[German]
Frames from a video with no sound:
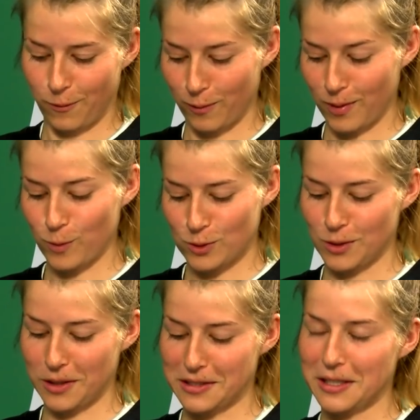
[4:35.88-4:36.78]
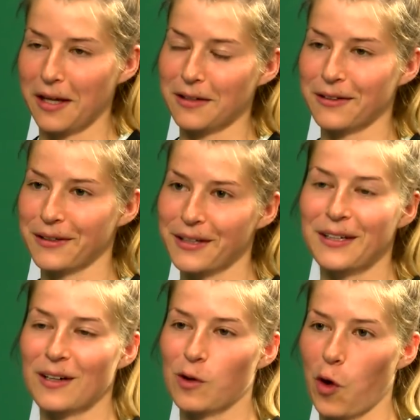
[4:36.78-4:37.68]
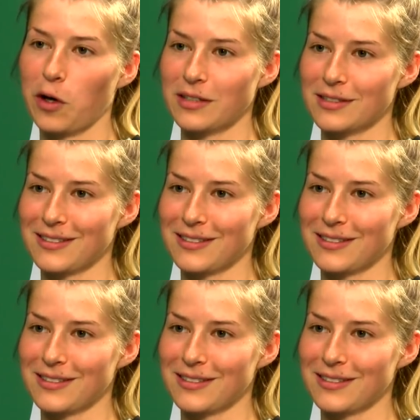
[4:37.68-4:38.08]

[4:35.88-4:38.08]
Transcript: von wem würdest du dir das gerne kochen lassen?